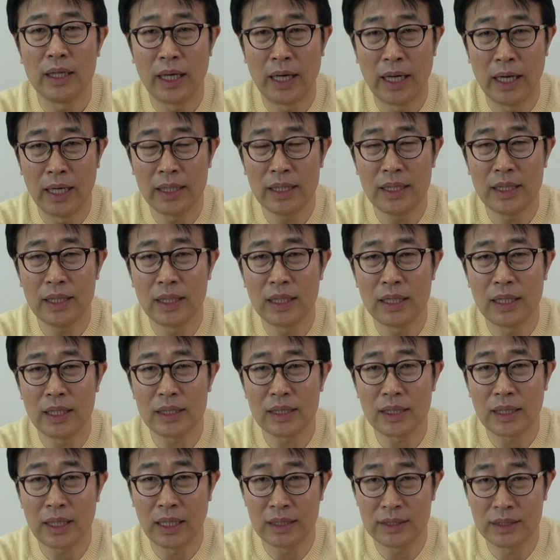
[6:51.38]

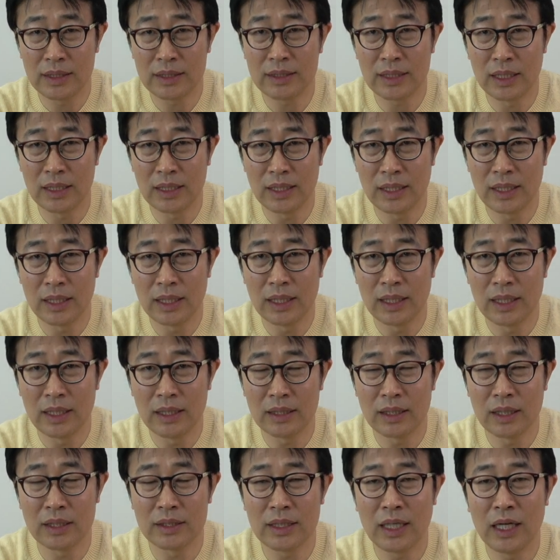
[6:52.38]
아이가 다섯 살 때,
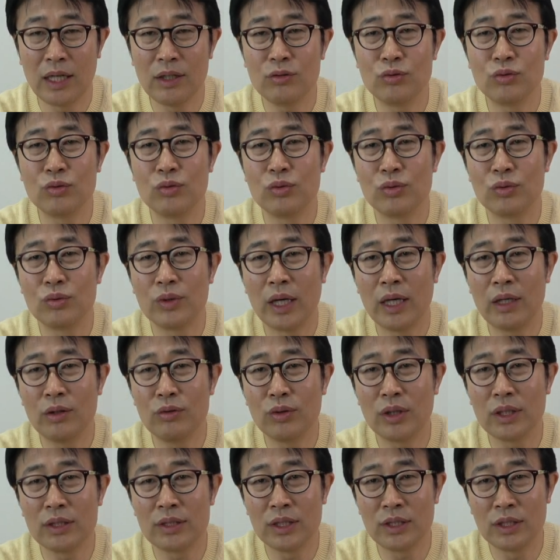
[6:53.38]
한국,
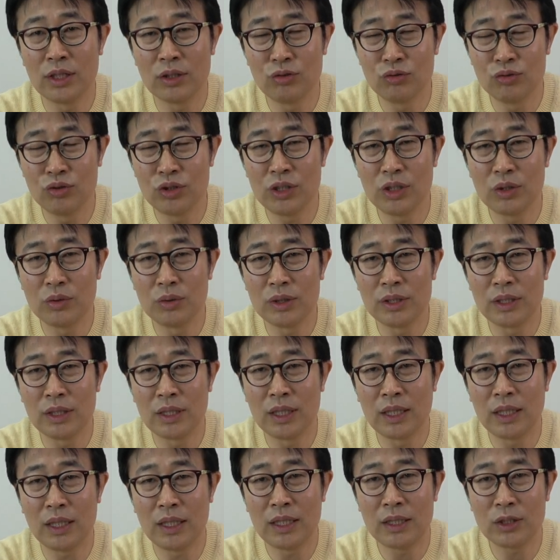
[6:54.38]
한국에서 이제
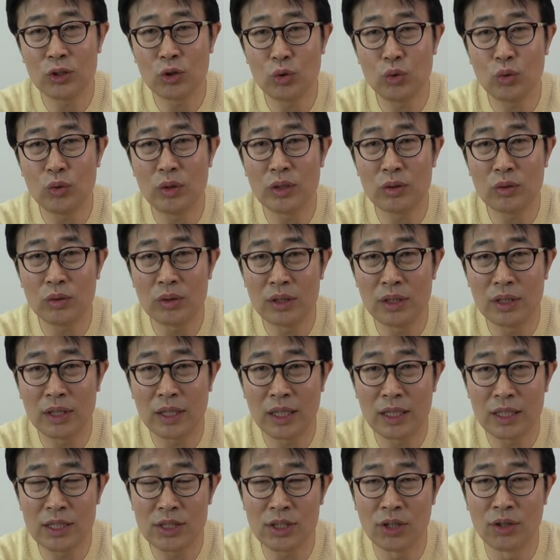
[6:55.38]
유치원이나 초등학교
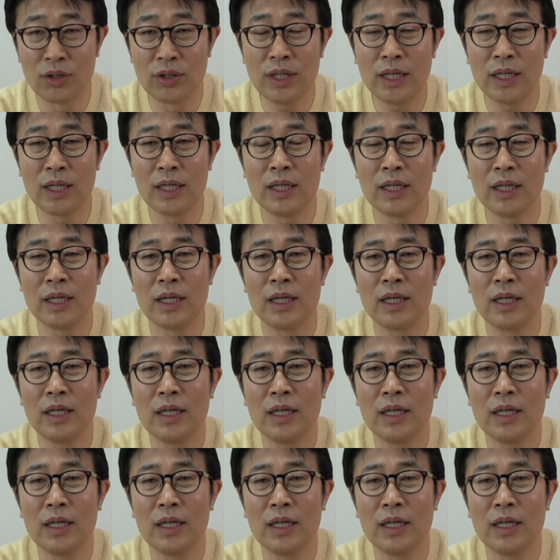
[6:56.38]
들어가기 전에